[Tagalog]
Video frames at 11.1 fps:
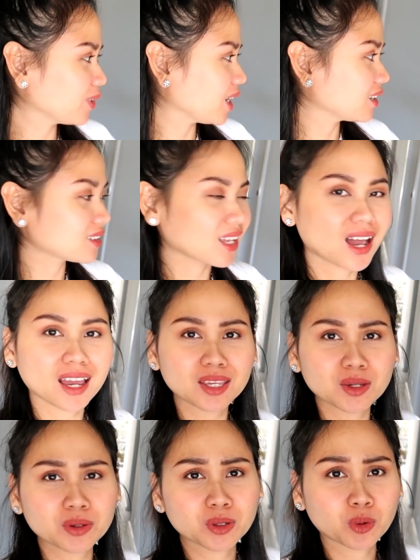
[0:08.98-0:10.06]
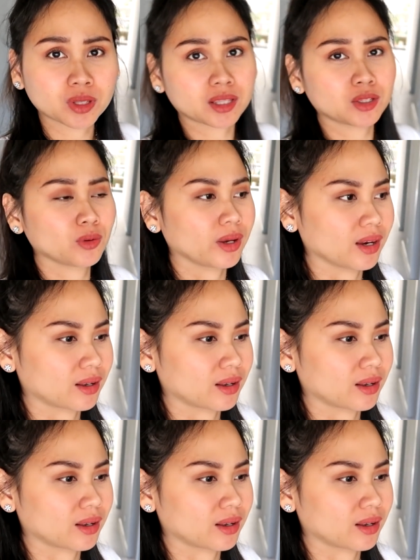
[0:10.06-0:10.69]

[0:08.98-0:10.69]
mag-vlog tayo. i natin yung